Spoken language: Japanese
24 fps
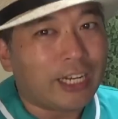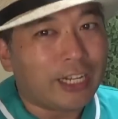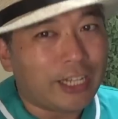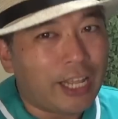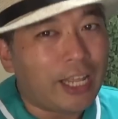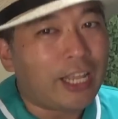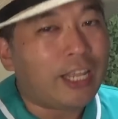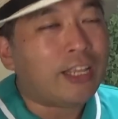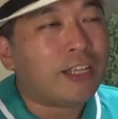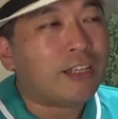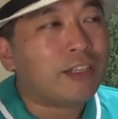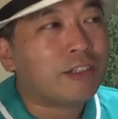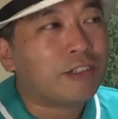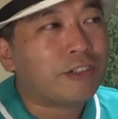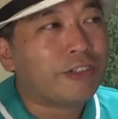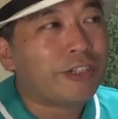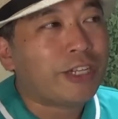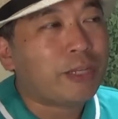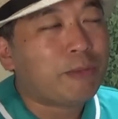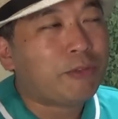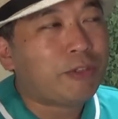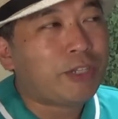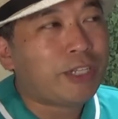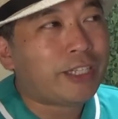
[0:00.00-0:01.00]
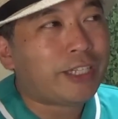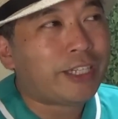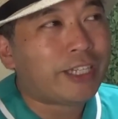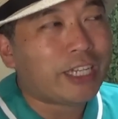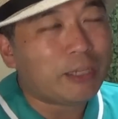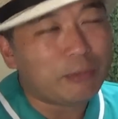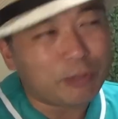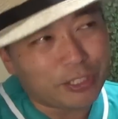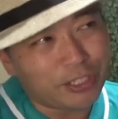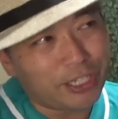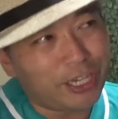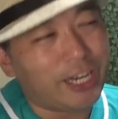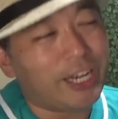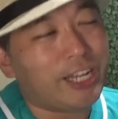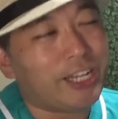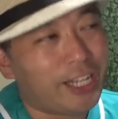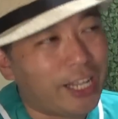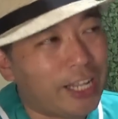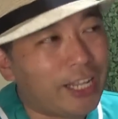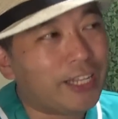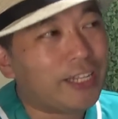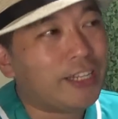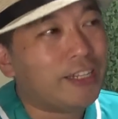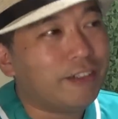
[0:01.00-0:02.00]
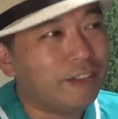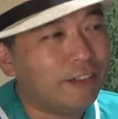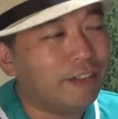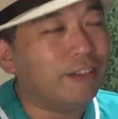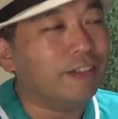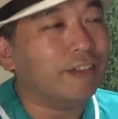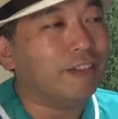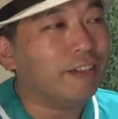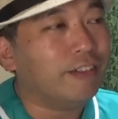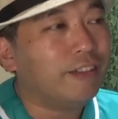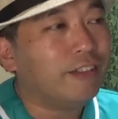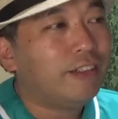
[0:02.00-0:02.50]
らね、それもあったかもしれないね。うん。